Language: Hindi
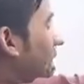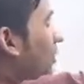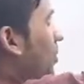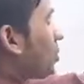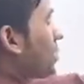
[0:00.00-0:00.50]
या
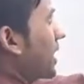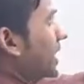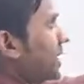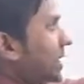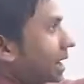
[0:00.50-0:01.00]
वो पूछे
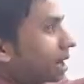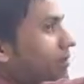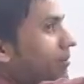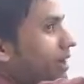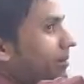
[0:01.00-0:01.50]

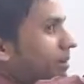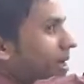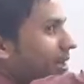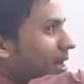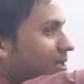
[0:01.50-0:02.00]
नेगेटिव ऑफ अ नंबर
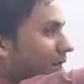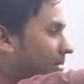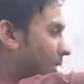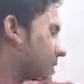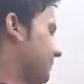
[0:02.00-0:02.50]
बात क्या है
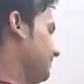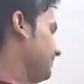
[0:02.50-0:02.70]
सेम है ठीक